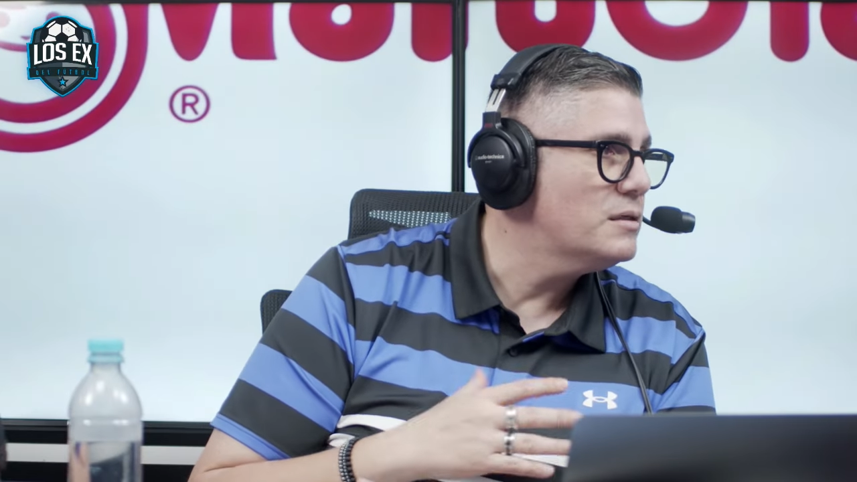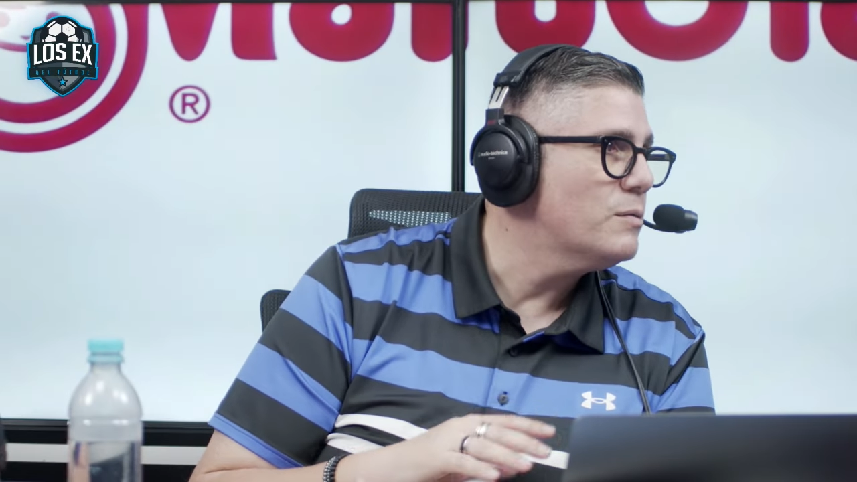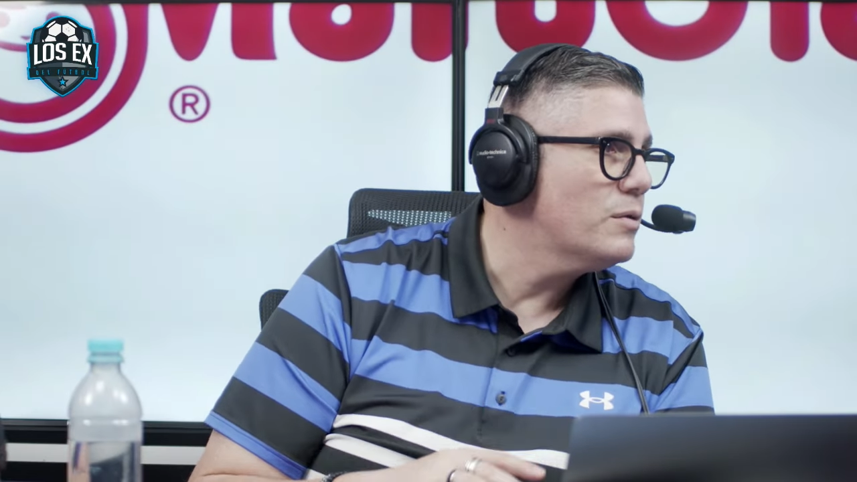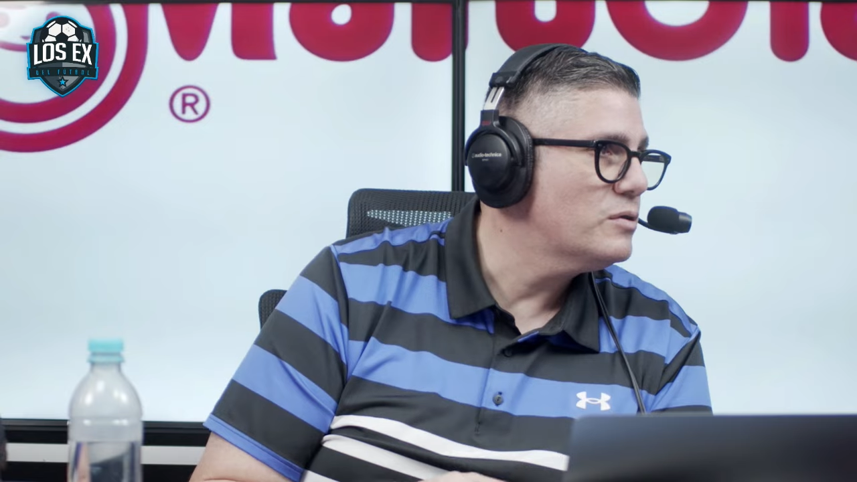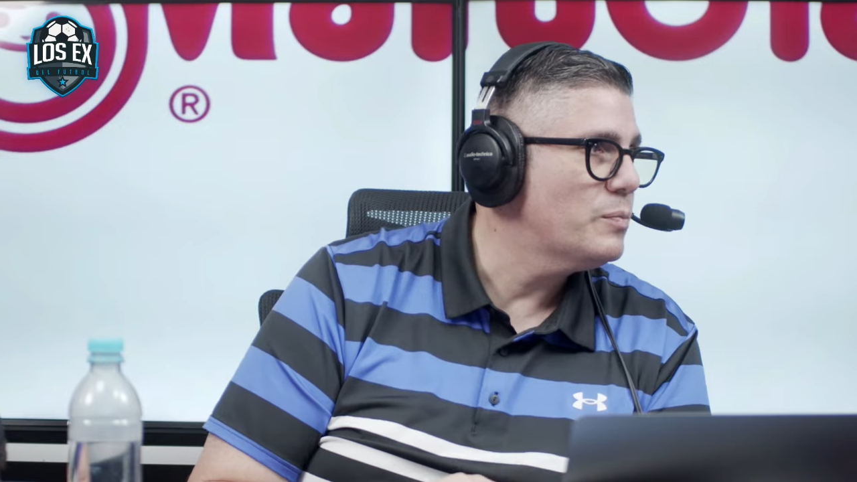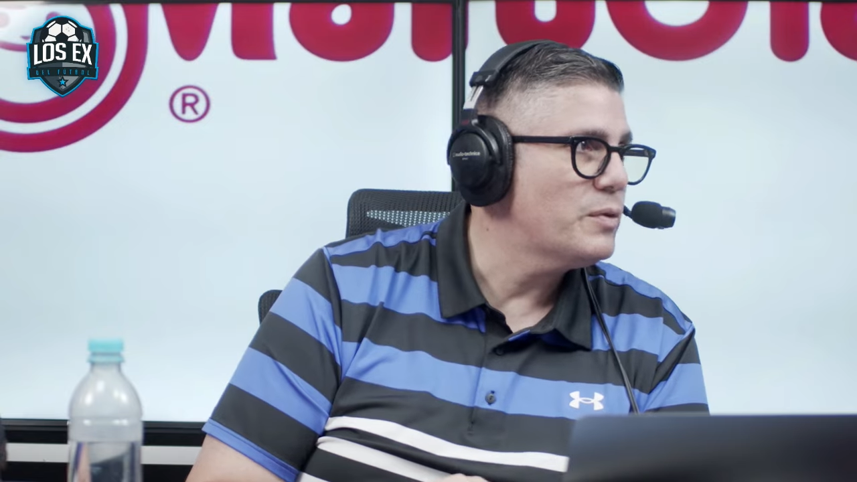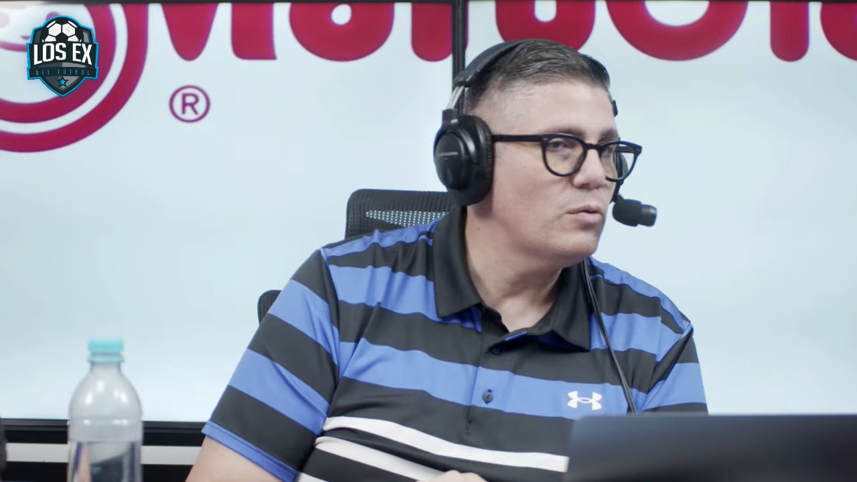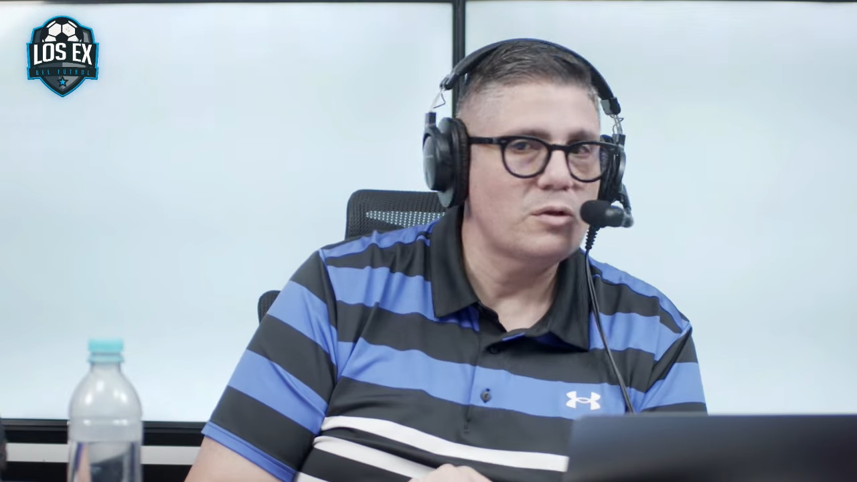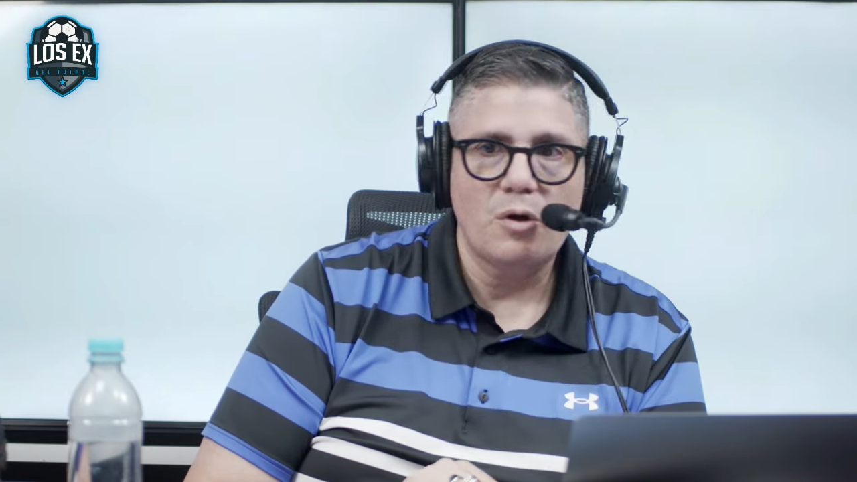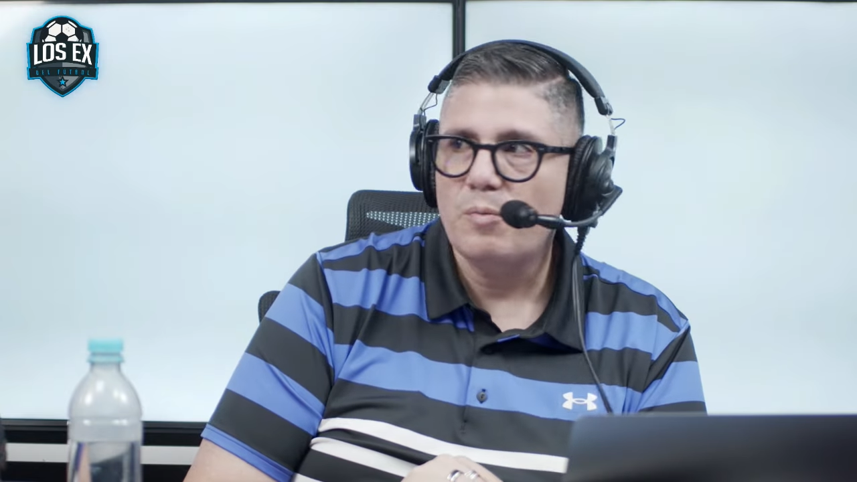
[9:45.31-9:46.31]
si me hubiesen
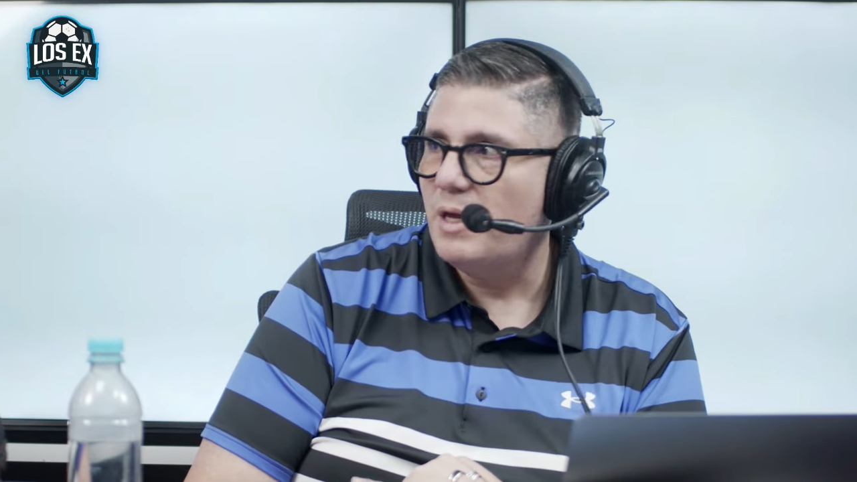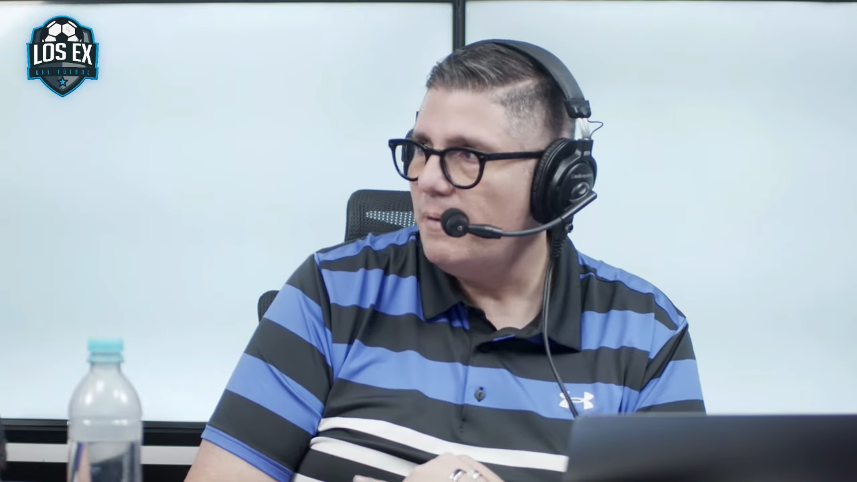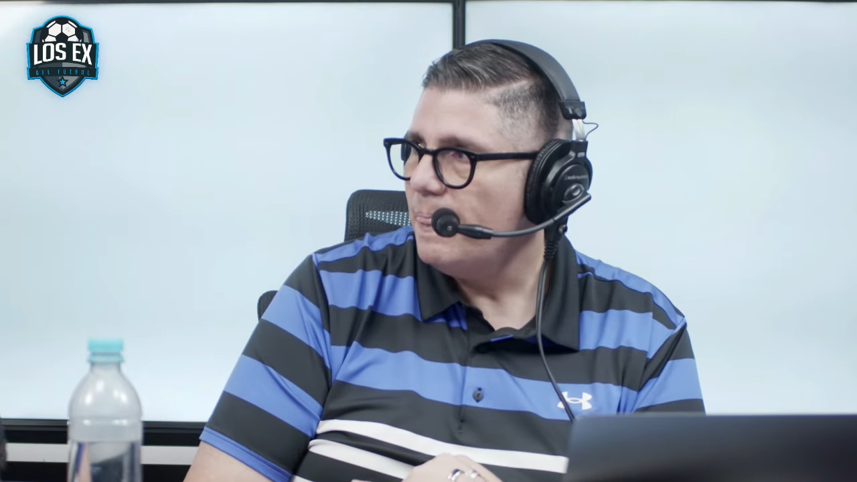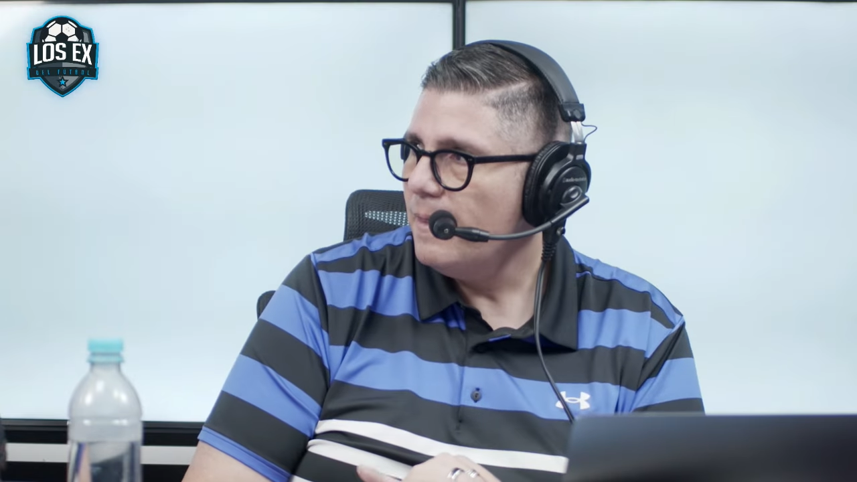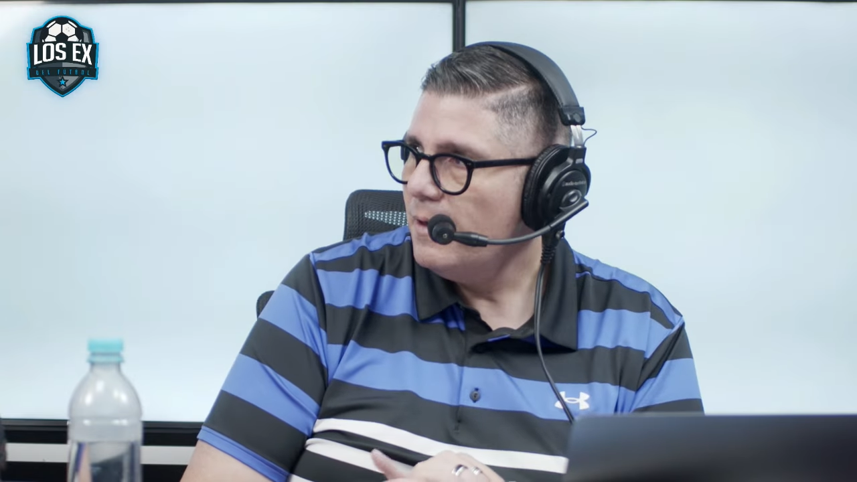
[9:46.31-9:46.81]
preguntado a mí.